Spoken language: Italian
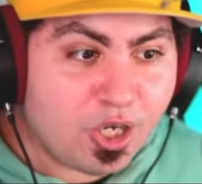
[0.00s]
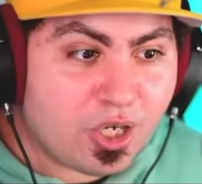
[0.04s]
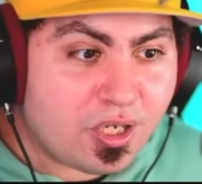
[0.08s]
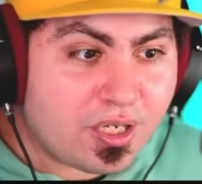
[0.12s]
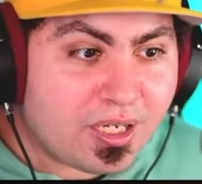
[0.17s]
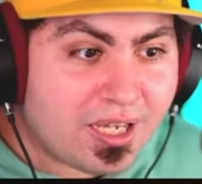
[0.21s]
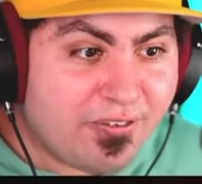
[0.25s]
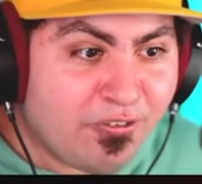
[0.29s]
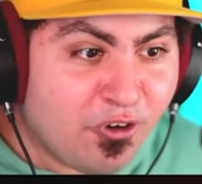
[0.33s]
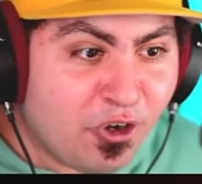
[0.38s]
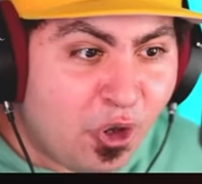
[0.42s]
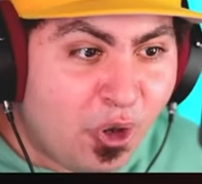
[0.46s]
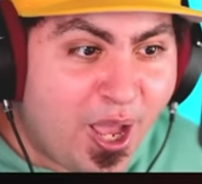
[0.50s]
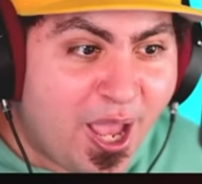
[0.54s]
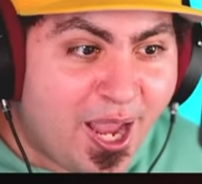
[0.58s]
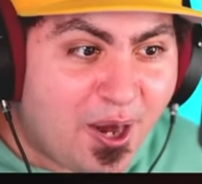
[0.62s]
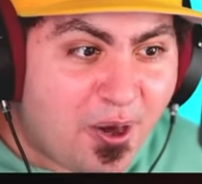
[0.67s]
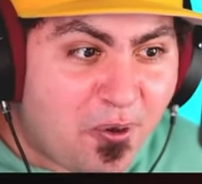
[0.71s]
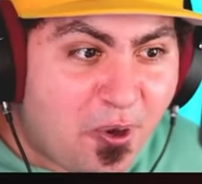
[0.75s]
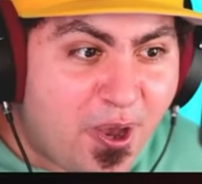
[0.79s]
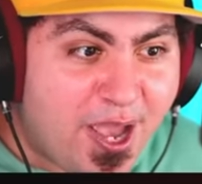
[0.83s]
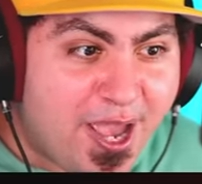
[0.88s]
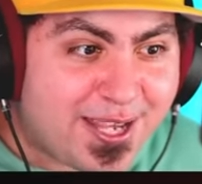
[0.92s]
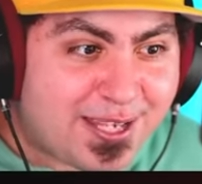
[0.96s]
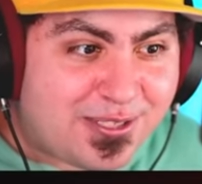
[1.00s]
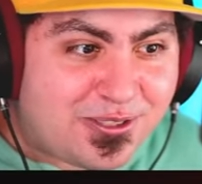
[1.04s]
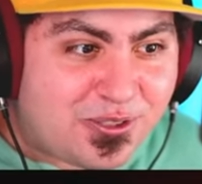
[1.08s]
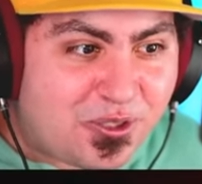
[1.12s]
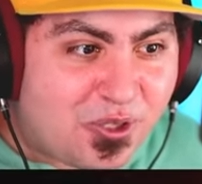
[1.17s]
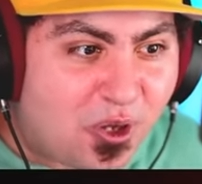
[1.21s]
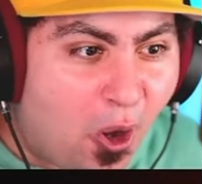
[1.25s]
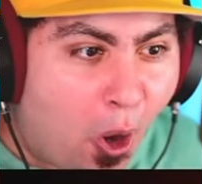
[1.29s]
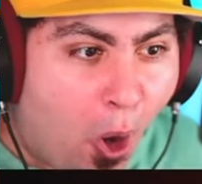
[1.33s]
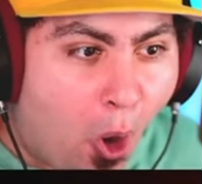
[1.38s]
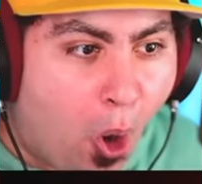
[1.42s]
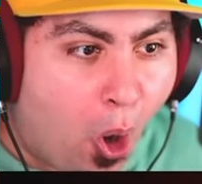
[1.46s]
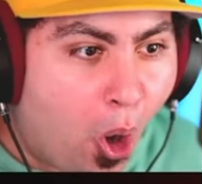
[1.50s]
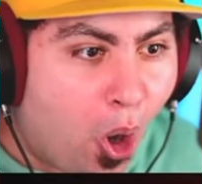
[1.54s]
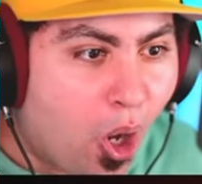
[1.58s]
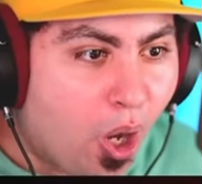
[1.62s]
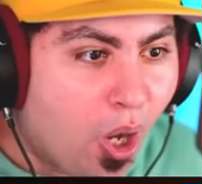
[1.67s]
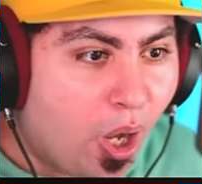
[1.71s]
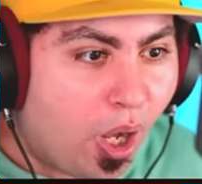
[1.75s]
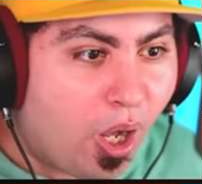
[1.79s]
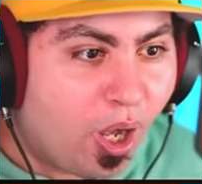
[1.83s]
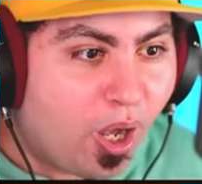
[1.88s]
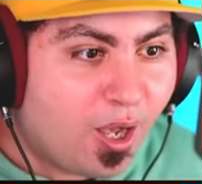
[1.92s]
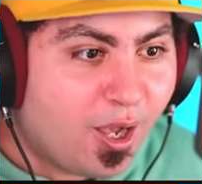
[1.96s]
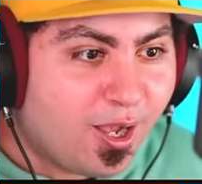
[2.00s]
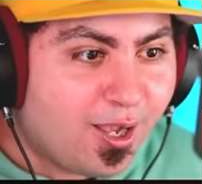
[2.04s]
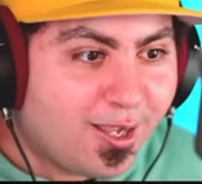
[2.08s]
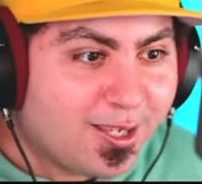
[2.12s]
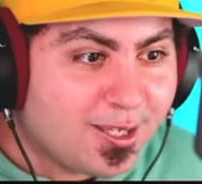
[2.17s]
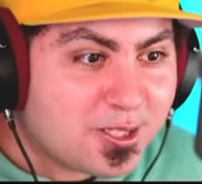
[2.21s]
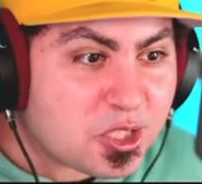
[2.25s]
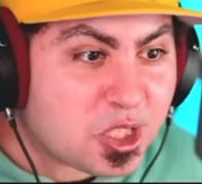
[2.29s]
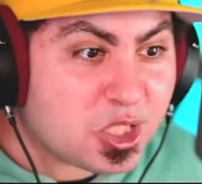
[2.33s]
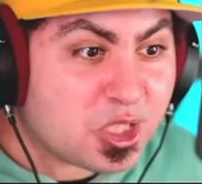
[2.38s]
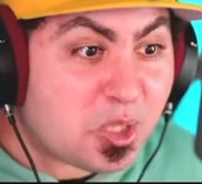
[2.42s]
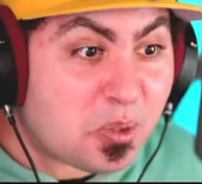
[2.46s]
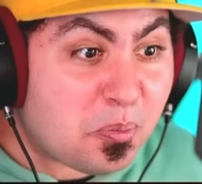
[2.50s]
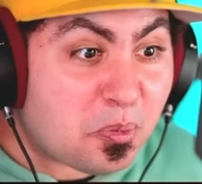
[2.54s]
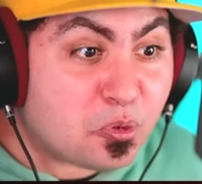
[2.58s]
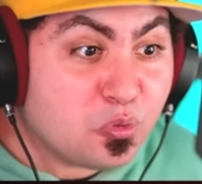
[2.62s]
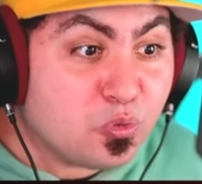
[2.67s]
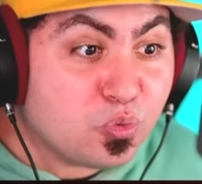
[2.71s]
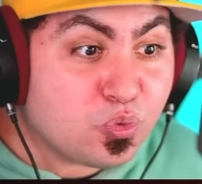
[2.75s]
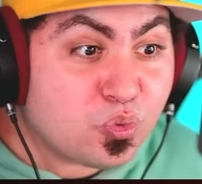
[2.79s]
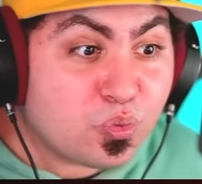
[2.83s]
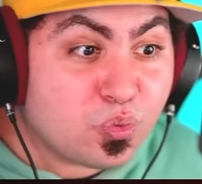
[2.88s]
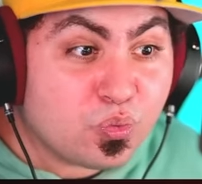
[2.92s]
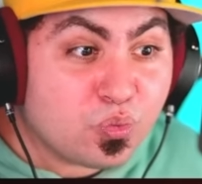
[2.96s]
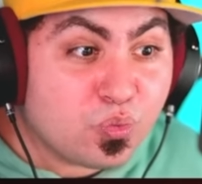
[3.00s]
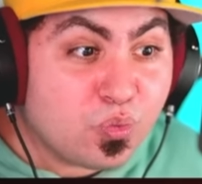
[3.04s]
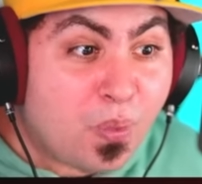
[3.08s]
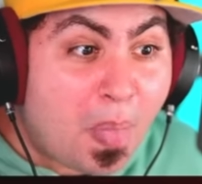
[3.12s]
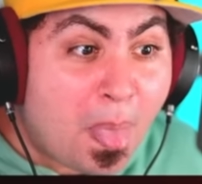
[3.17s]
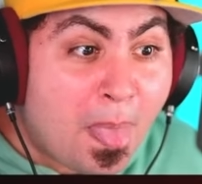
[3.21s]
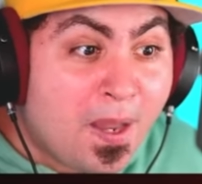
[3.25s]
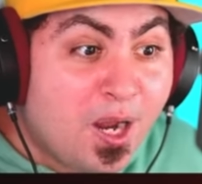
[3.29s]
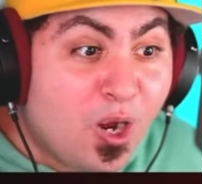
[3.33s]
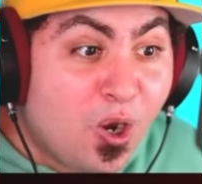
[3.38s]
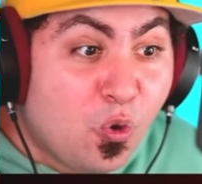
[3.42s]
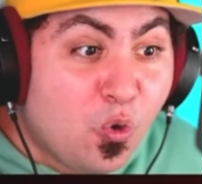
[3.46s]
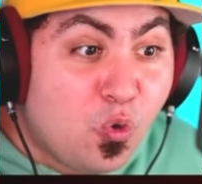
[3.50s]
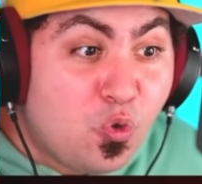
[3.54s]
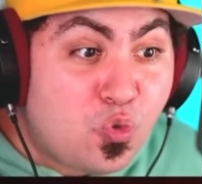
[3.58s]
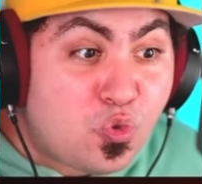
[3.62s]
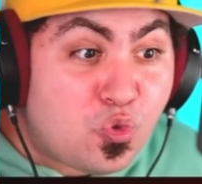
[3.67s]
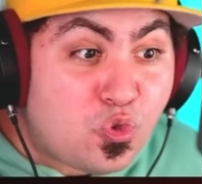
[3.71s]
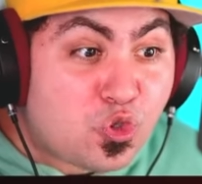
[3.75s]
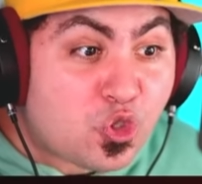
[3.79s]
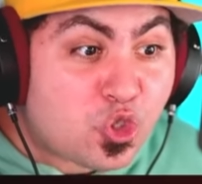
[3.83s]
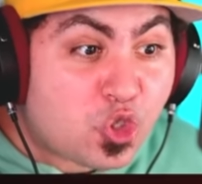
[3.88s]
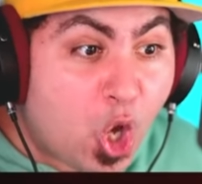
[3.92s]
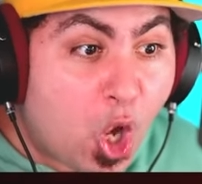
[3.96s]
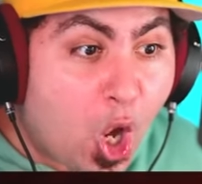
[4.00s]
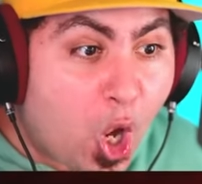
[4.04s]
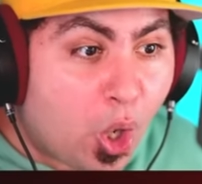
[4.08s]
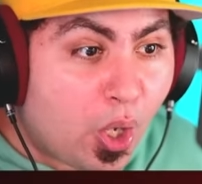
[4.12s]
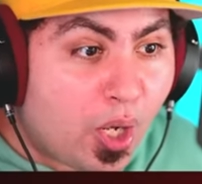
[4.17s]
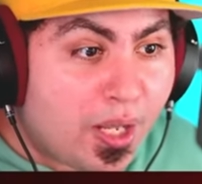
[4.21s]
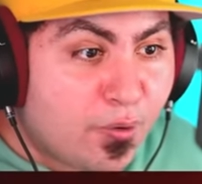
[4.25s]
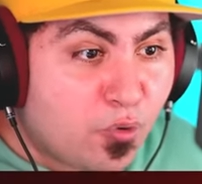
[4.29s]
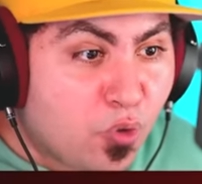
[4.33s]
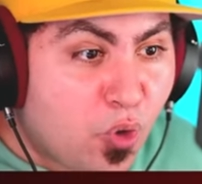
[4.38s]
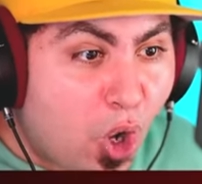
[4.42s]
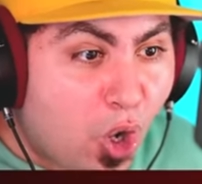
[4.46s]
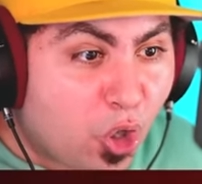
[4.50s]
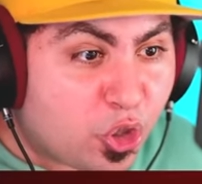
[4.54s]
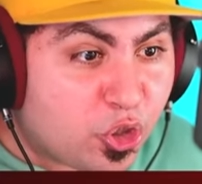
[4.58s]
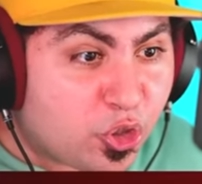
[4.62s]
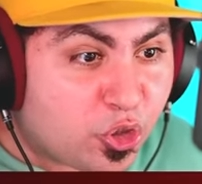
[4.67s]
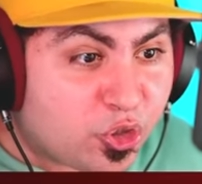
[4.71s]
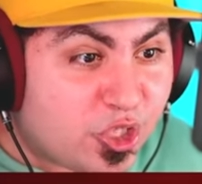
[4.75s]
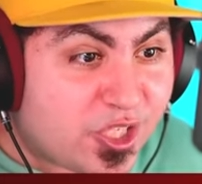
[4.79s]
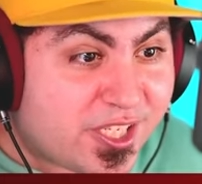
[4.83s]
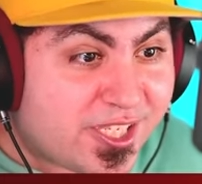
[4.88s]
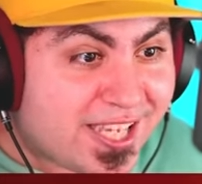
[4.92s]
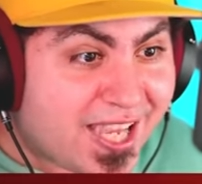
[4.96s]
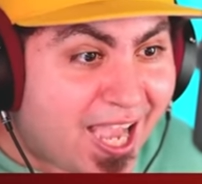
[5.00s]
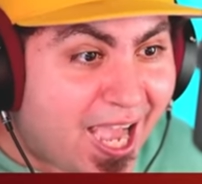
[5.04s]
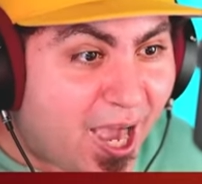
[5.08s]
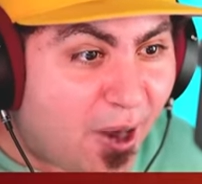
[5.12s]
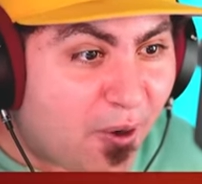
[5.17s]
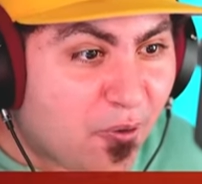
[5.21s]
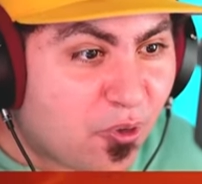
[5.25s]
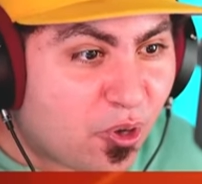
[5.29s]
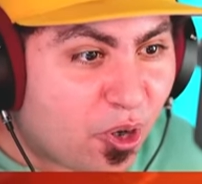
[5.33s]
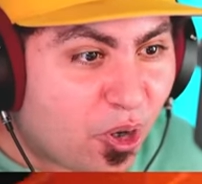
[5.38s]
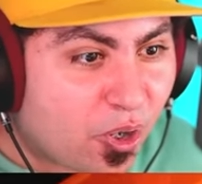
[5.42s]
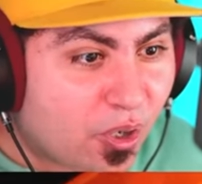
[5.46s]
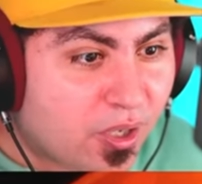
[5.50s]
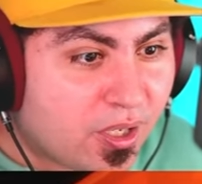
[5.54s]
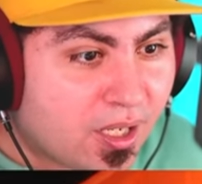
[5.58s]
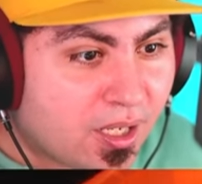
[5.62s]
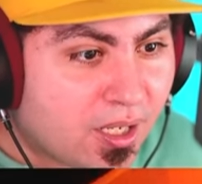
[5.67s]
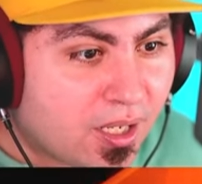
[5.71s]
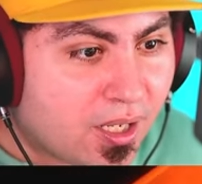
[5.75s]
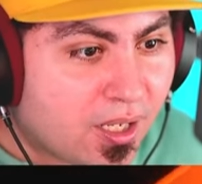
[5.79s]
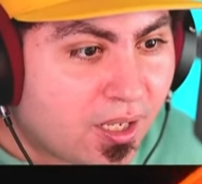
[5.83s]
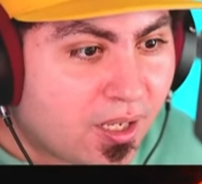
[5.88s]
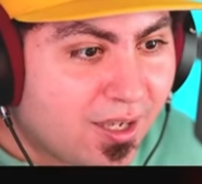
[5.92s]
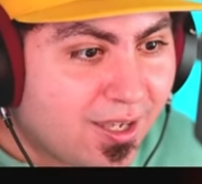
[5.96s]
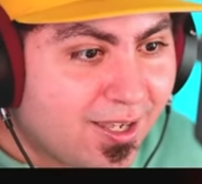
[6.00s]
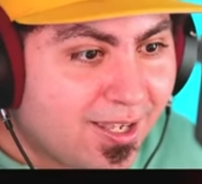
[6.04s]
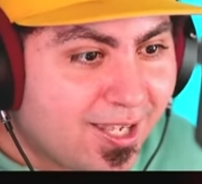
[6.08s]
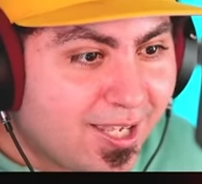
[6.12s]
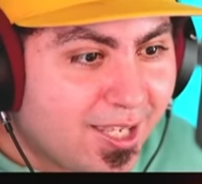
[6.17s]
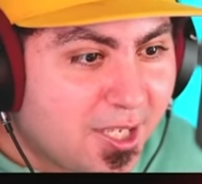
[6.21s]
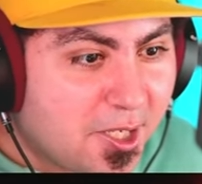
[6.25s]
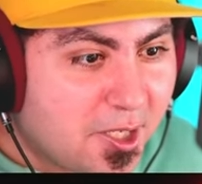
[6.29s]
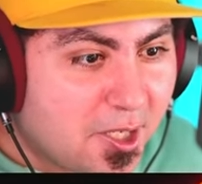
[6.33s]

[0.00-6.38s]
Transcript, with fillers: Che cavolo è questo? C'è tipo un, un sole, un occhio di Sauron.